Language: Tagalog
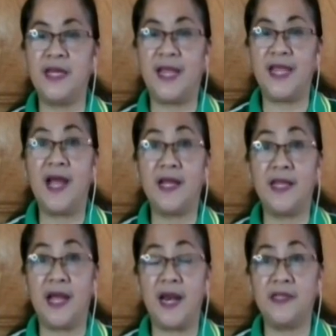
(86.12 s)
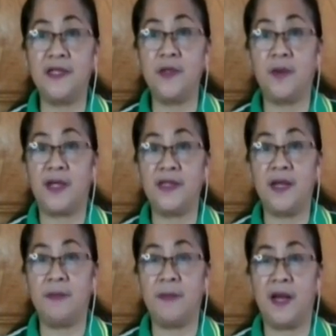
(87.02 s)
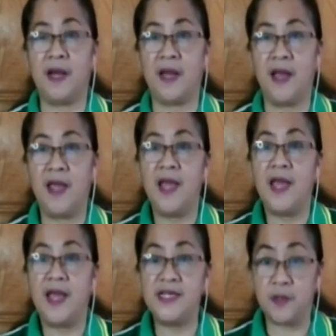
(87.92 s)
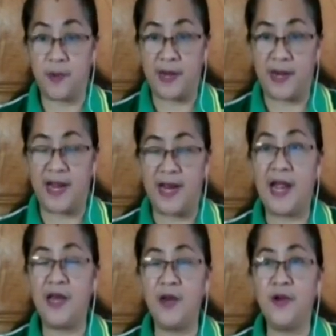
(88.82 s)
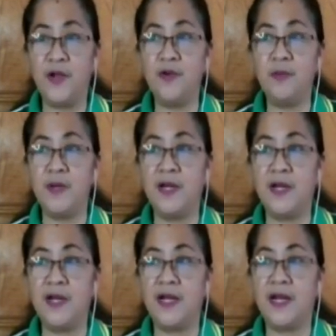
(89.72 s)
na ihahanda natin yung ating mga eskwela, lalo na yung mga